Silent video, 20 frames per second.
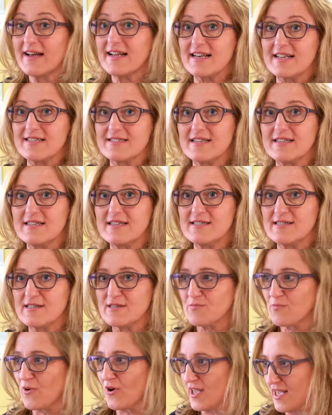dass sie
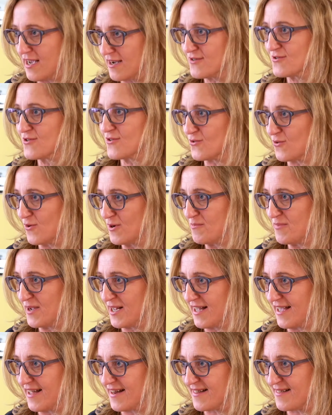dieses Projekt so toll
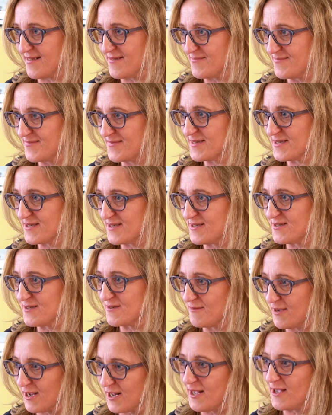begleiten. Es
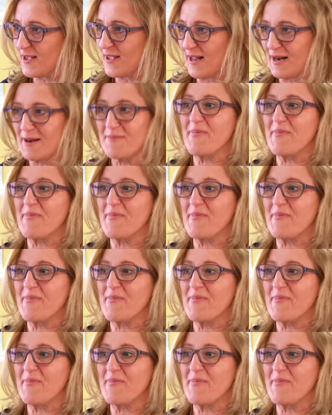ist wirklich eine